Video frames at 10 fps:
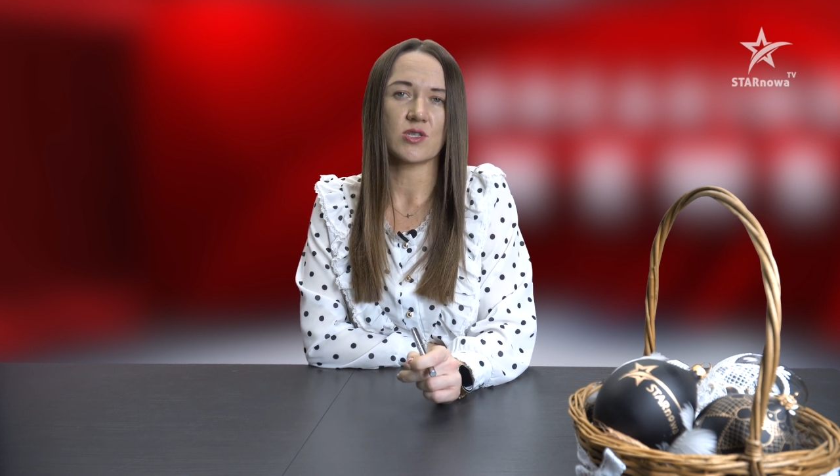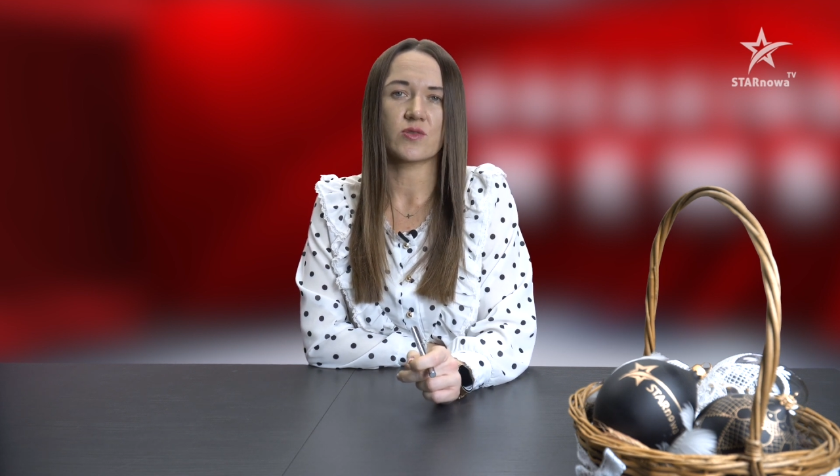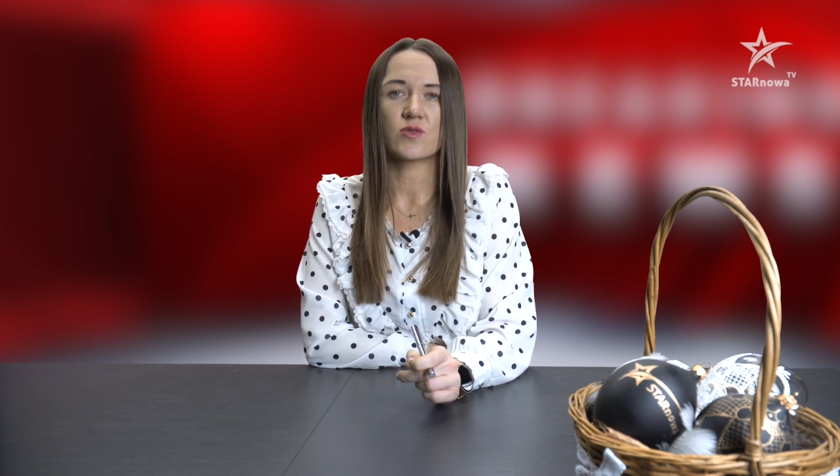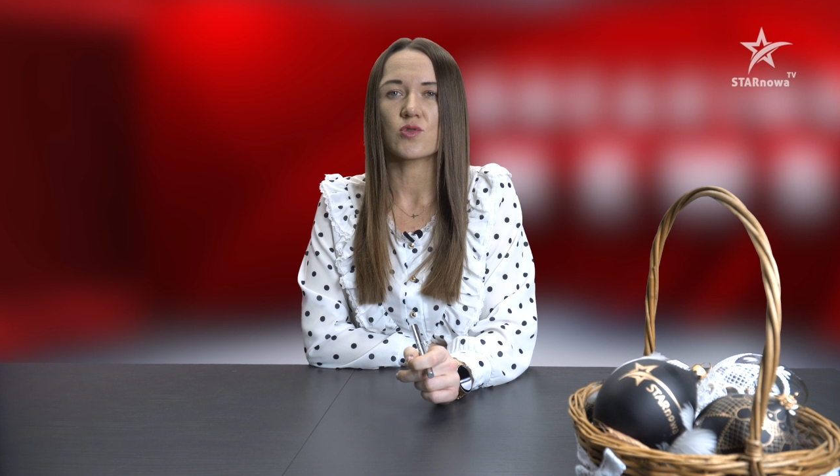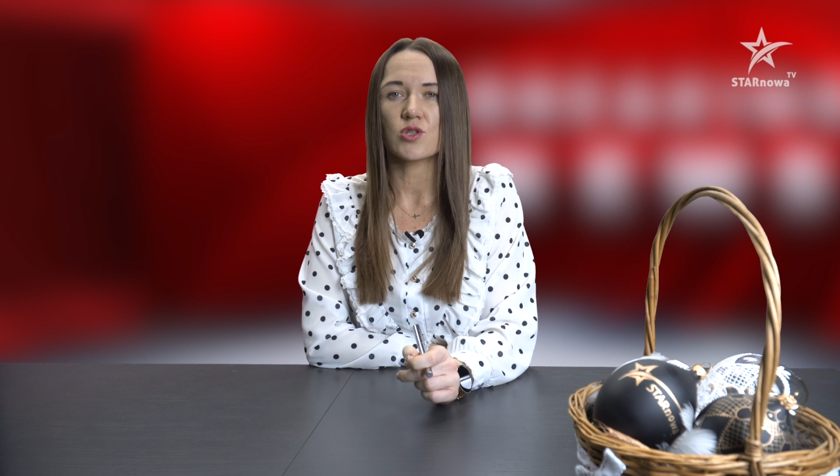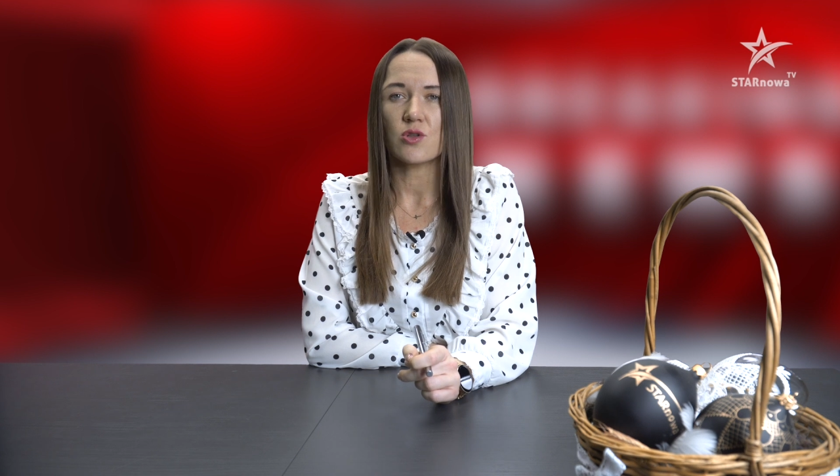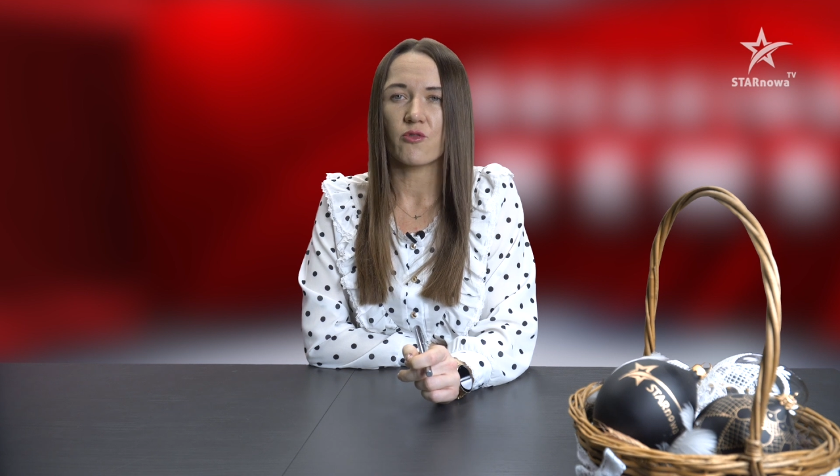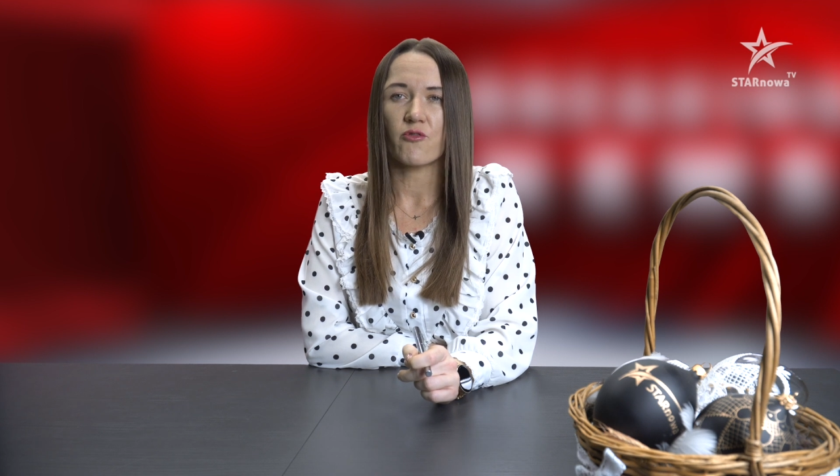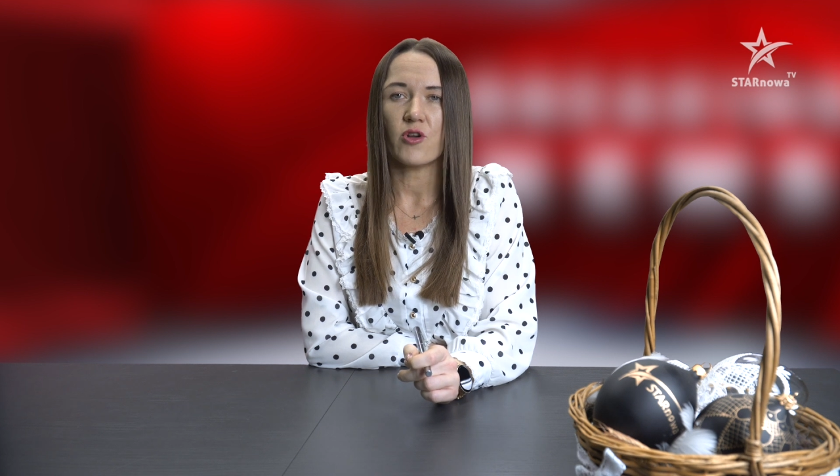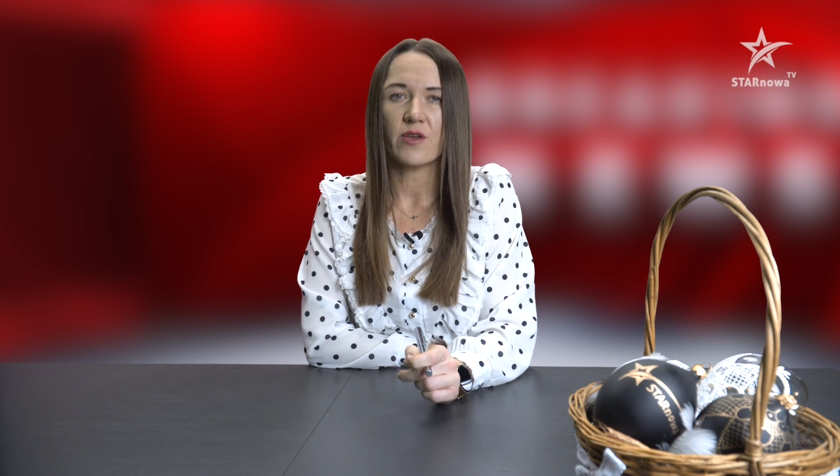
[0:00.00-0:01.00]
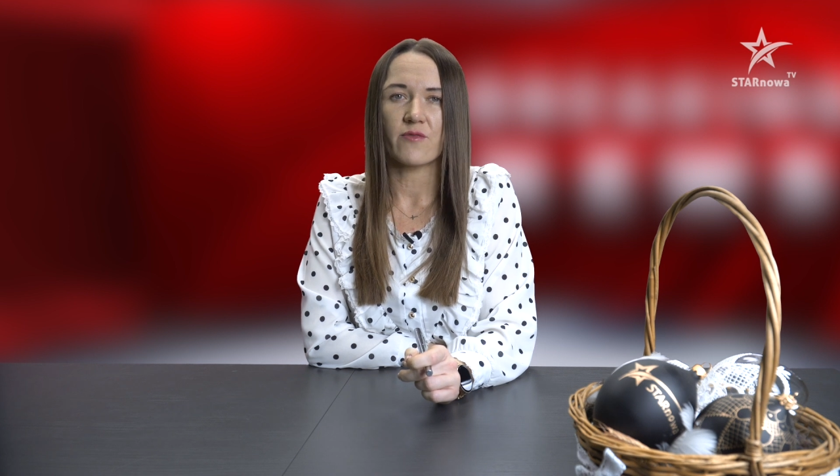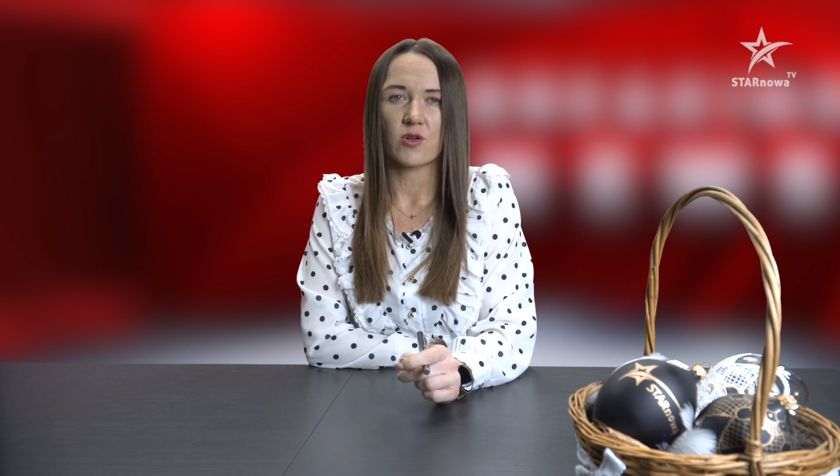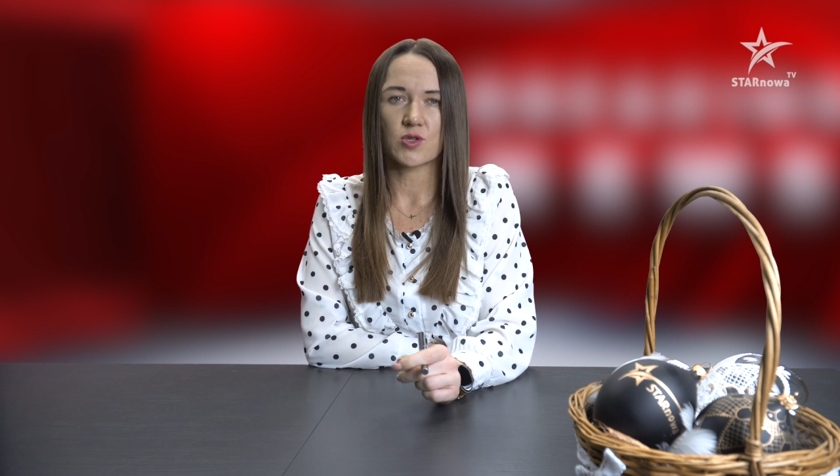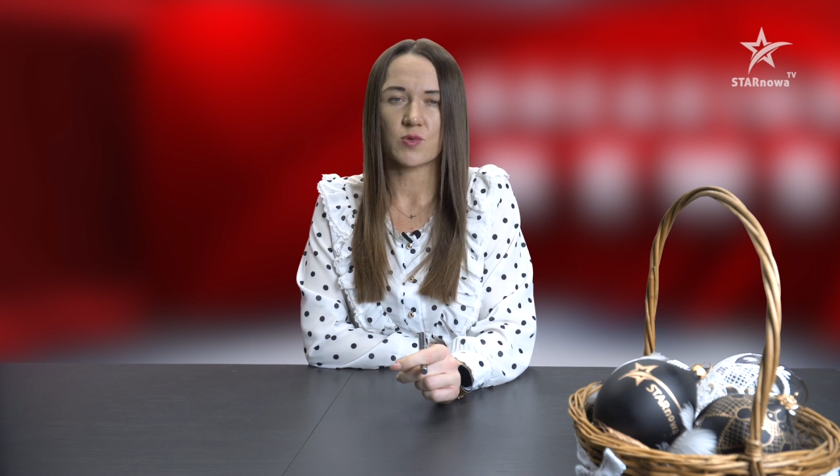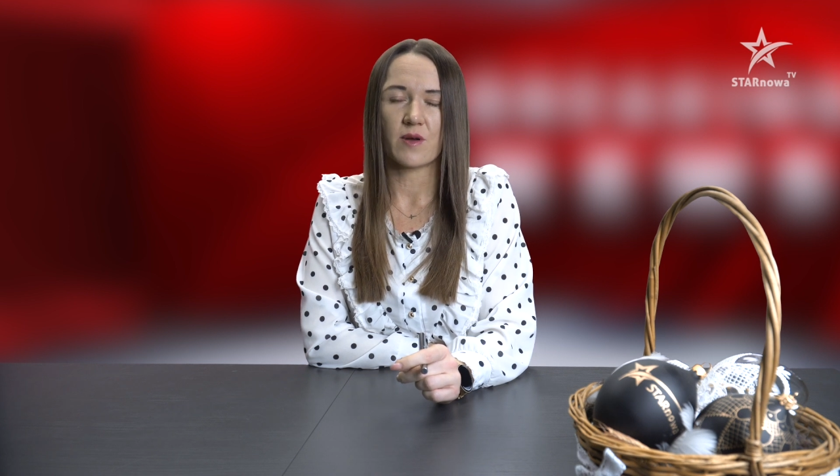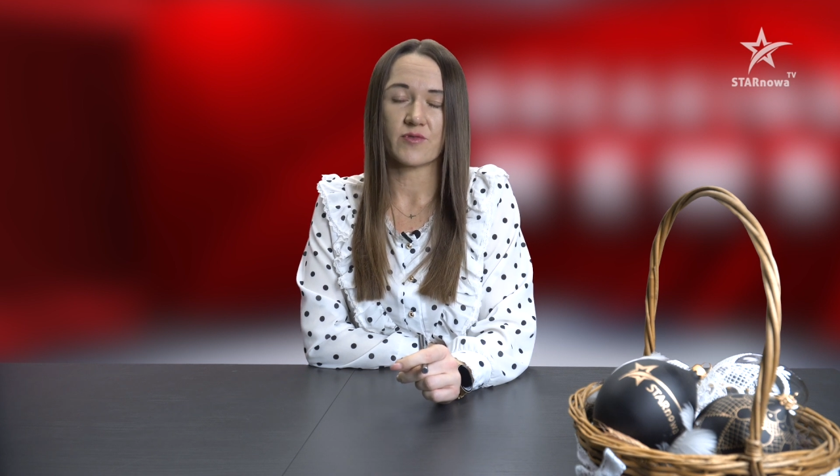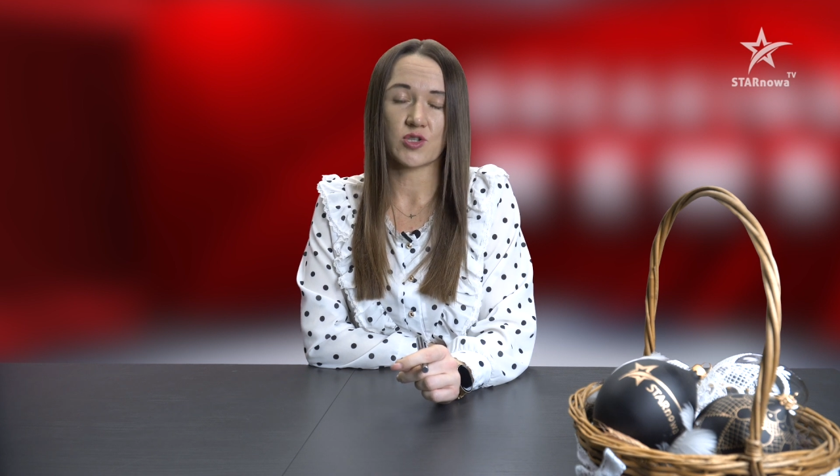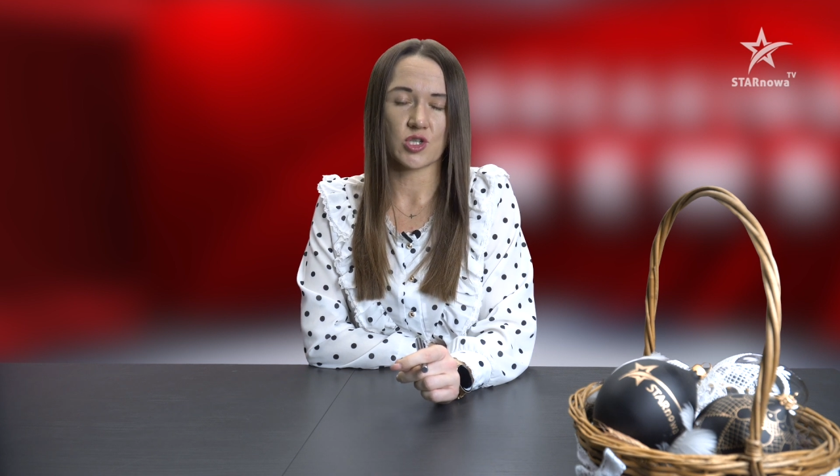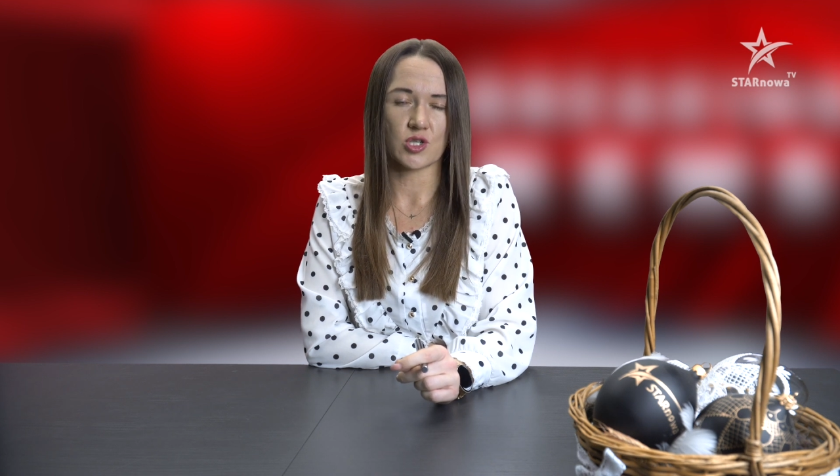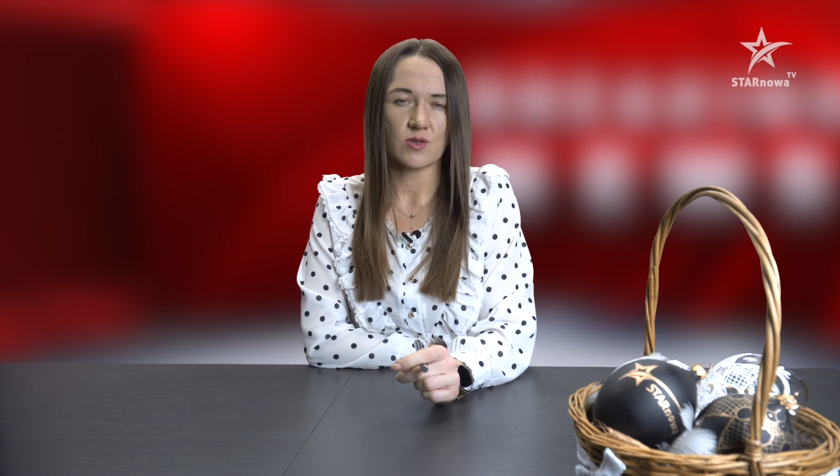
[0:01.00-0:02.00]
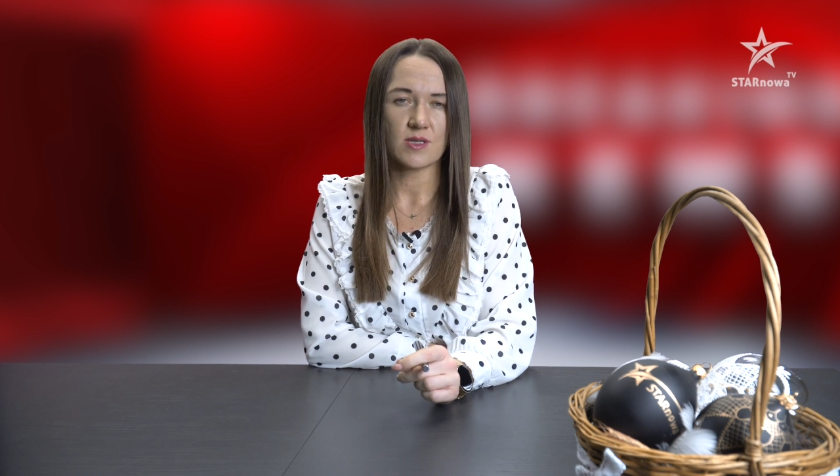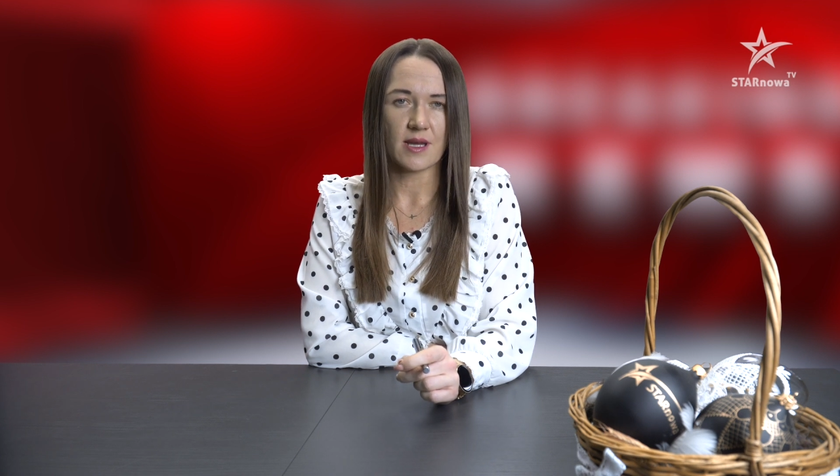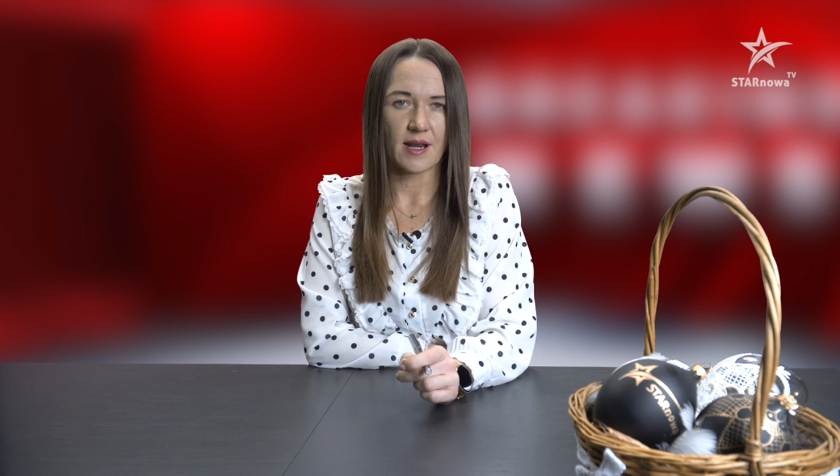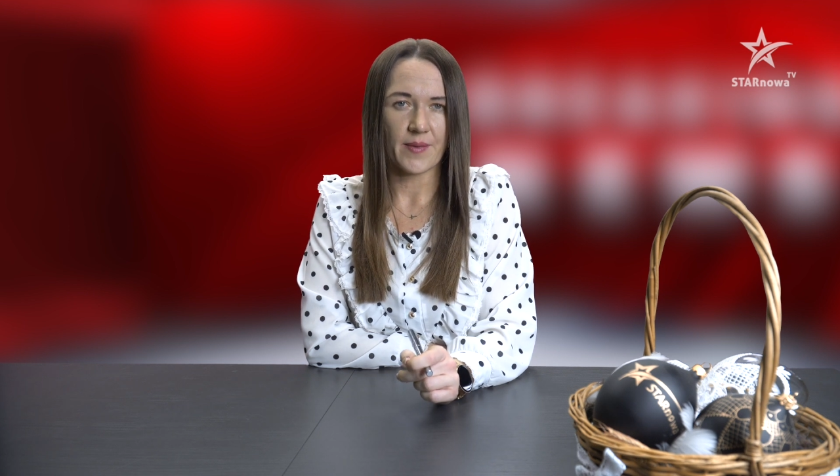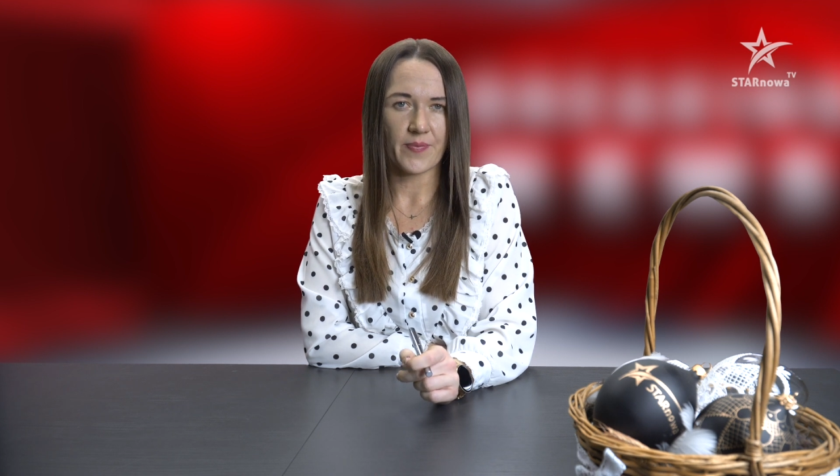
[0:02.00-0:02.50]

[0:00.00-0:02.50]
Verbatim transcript: z drużyną Wolej Wrocław 3 do 0.